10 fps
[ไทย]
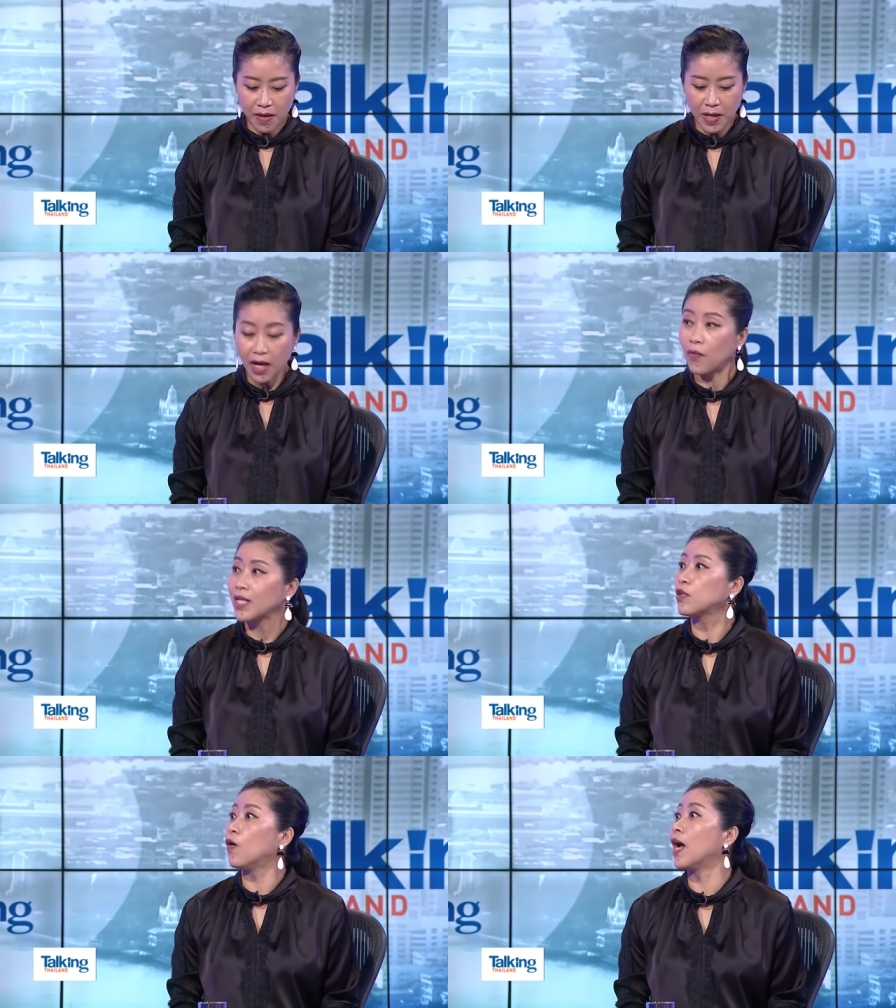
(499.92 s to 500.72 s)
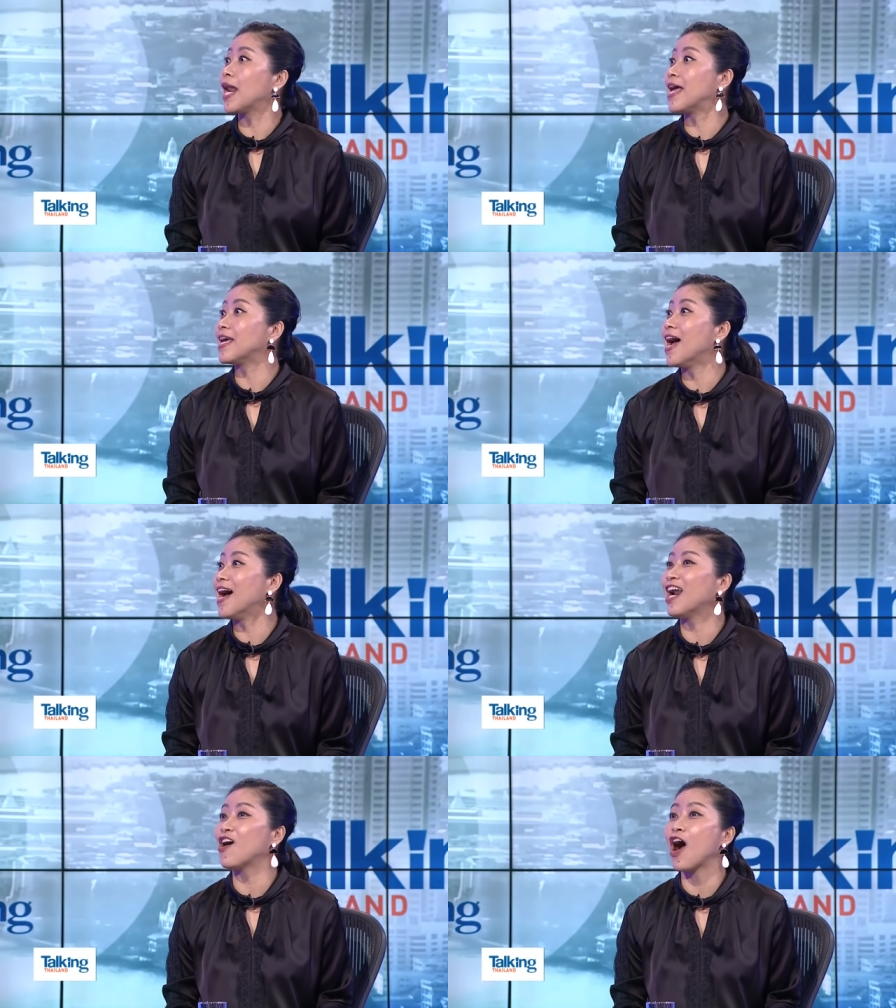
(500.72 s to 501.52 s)
พระคาวะโตอะไรอย่างเงี้ย
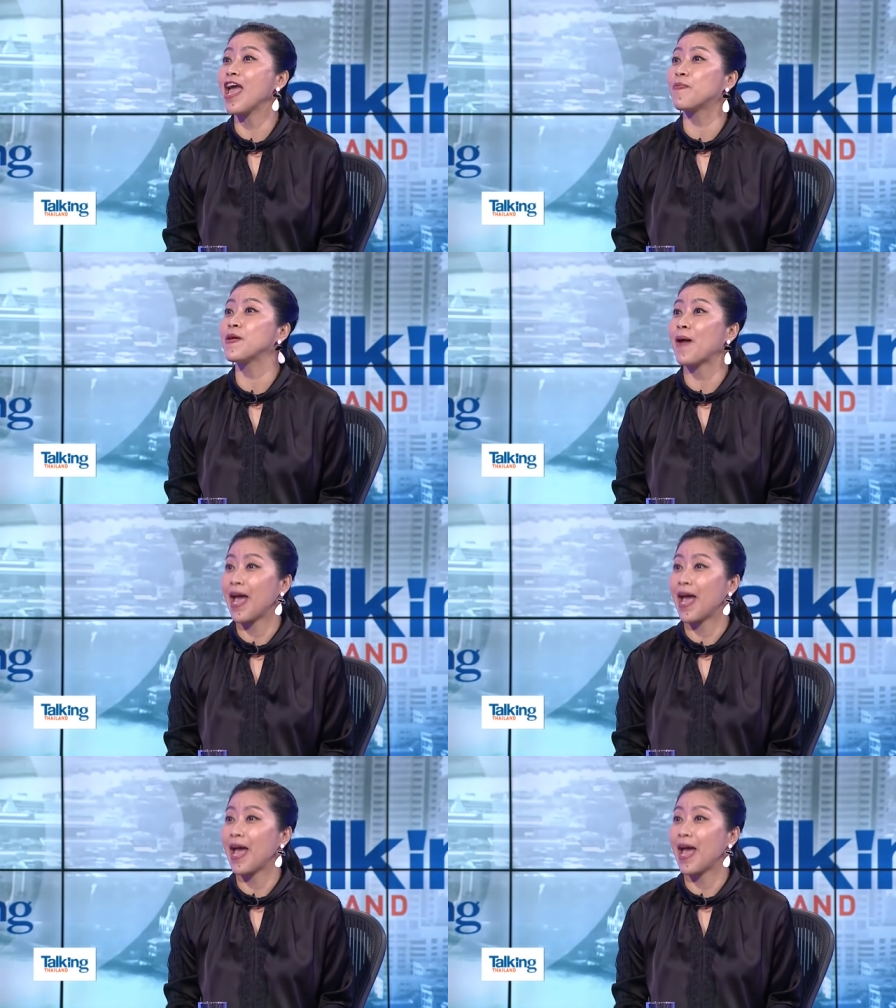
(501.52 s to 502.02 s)
แล้วค่อยอภิปร